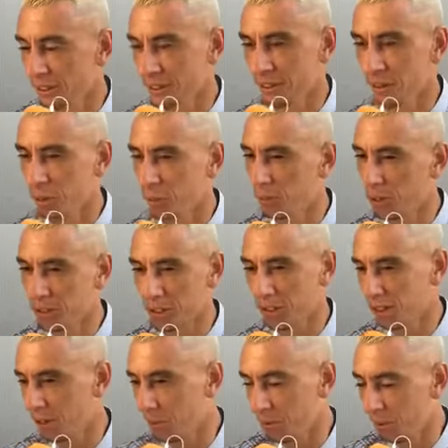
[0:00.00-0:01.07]
sempre
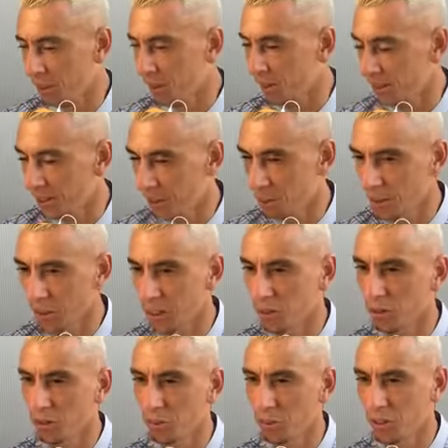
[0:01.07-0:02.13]
importante pure
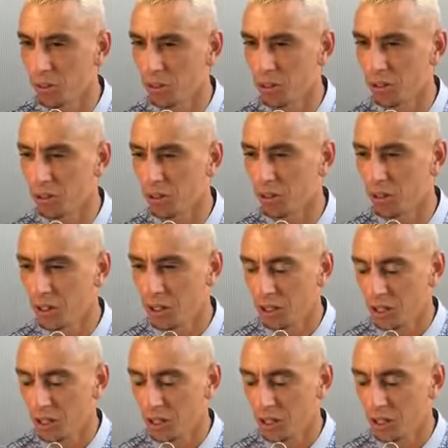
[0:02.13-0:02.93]
l'amichevole, però